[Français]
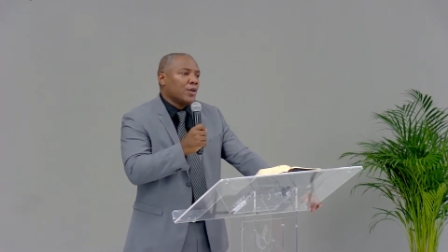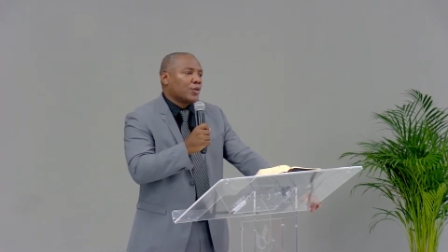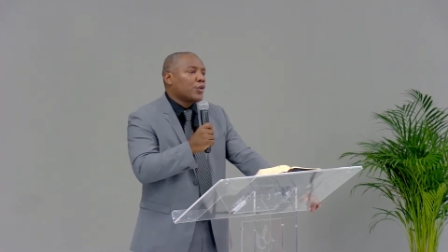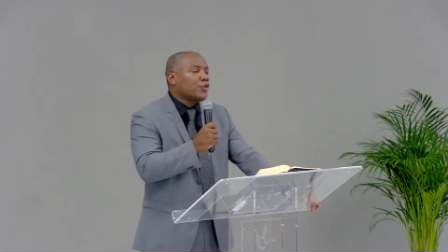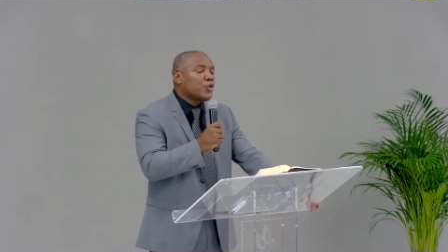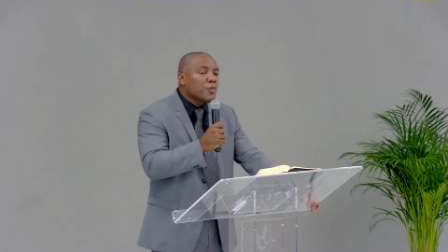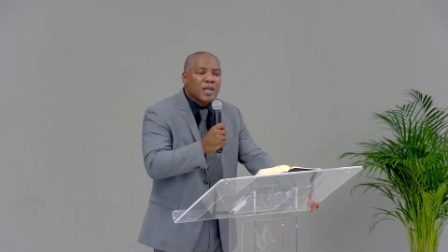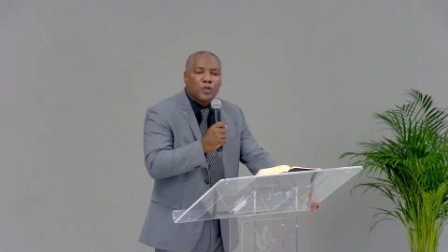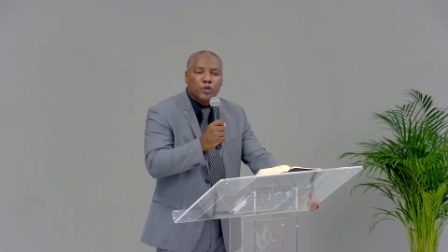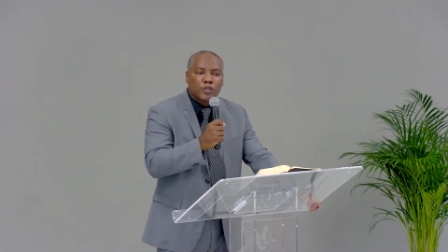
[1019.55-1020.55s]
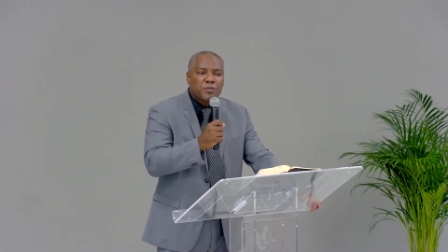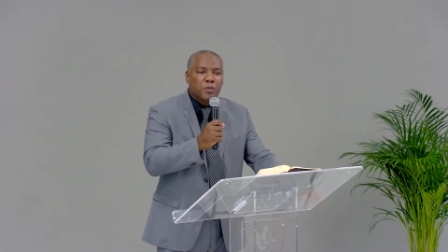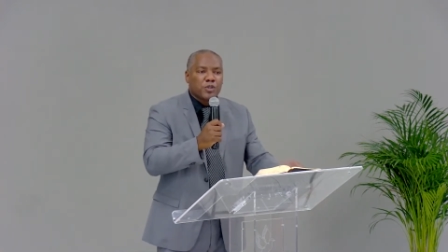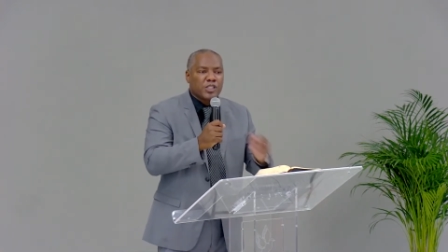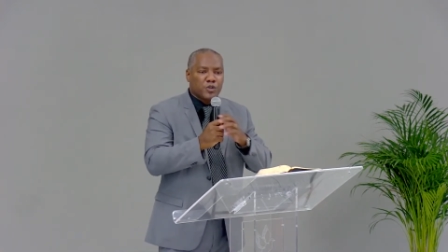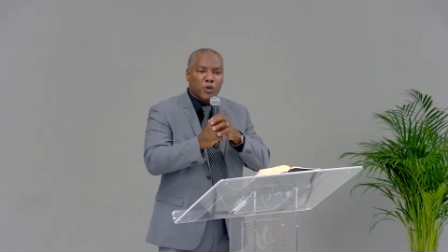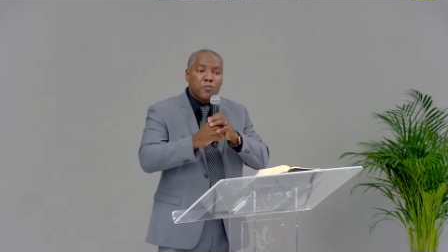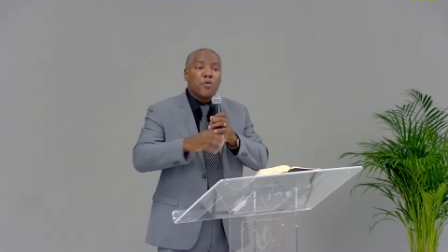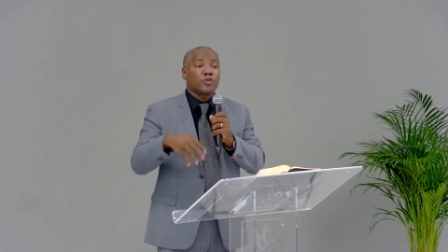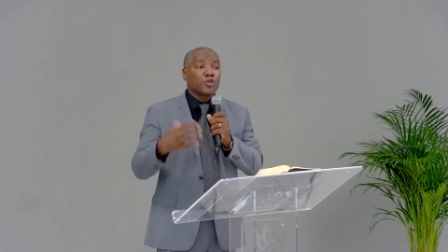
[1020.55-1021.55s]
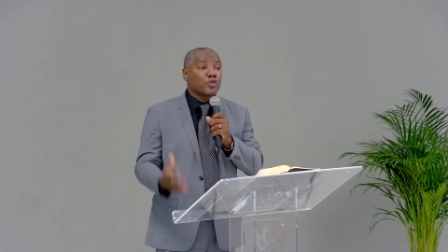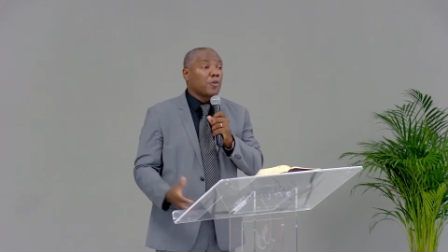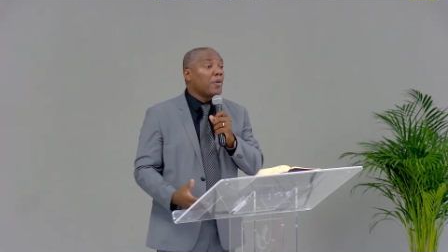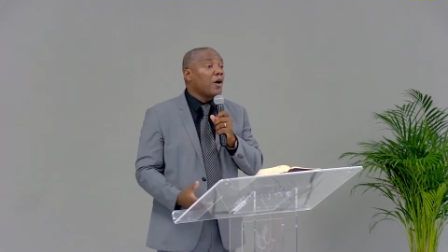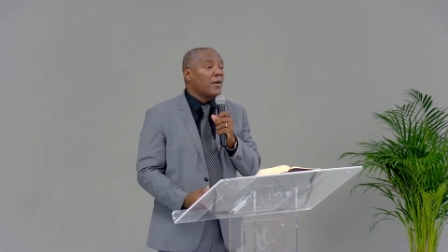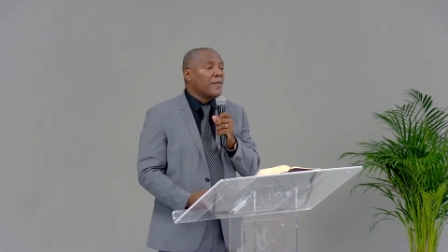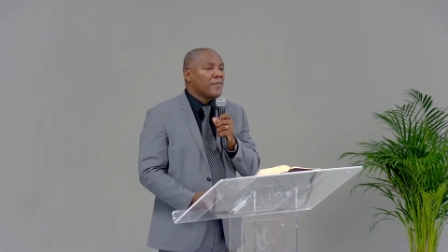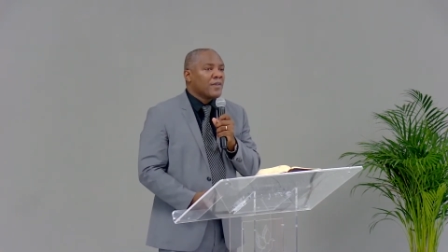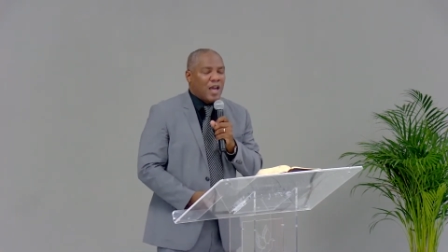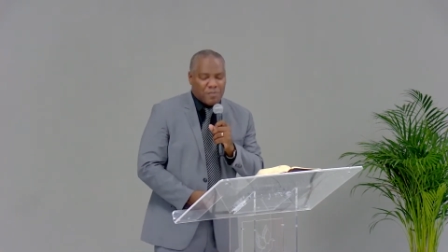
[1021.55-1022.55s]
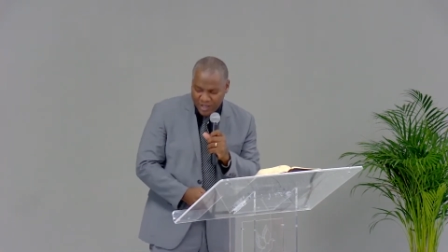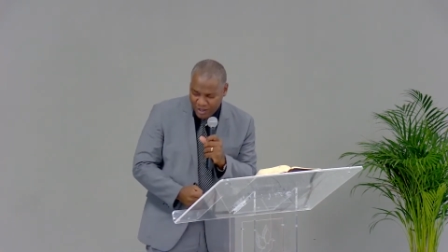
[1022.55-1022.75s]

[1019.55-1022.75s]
que Dieu met à notre disposition pour justement eh bien,